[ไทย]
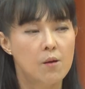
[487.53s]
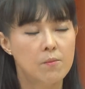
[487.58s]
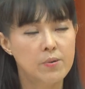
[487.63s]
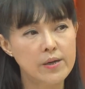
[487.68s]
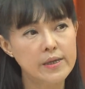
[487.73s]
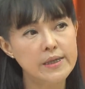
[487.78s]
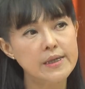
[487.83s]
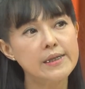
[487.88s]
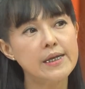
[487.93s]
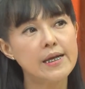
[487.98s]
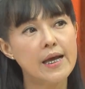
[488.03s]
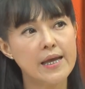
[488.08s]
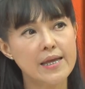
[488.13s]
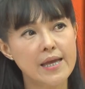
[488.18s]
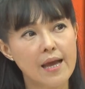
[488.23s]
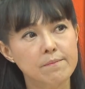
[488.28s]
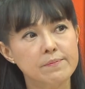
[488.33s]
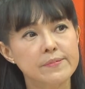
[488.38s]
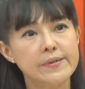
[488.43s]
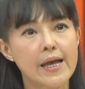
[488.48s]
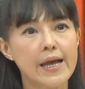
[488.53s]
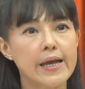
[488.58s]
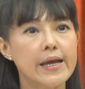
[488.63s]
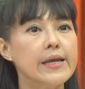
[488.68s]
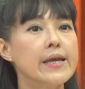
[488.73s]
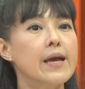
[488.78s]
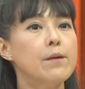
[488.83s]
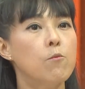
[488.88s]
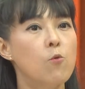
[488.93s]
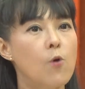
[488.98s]
เพื่อที่จะขยับซ้าย
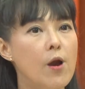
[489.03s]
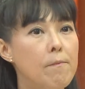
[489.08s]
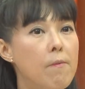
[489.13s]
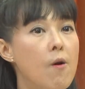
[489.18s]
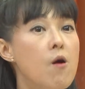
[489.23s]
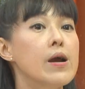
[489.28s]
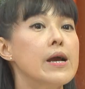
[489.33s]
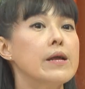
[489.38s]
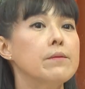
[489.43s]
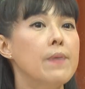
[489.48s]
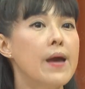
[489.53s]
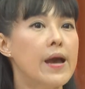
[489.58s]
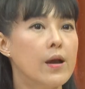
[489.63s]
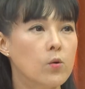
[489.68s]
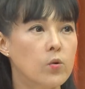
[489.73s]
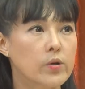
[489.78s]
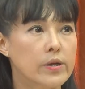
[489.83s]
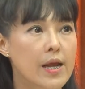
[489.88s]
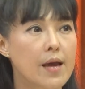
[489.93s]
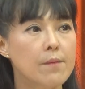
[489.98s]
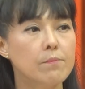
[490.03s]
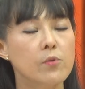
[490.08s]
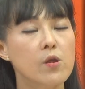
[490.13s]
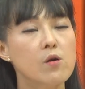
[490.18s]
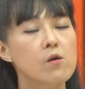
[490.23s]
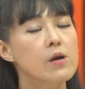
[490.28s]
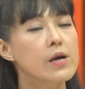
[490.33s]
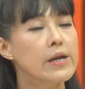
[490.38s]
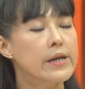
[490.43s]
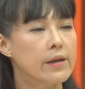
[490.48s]
ขยับขวาป้องกันแผลกดทับ
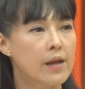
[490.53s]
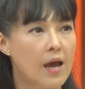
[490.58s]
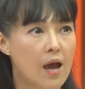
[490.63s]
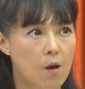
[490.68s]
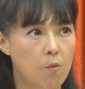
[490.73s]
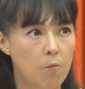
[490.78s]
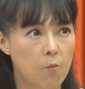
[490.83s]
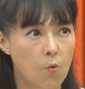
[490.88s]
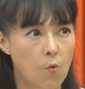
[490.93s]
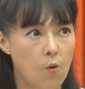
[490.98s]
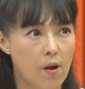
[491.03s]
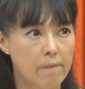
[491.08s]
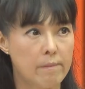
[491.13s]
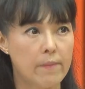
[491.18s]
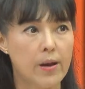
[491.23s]
ป้องกันเท้าบวม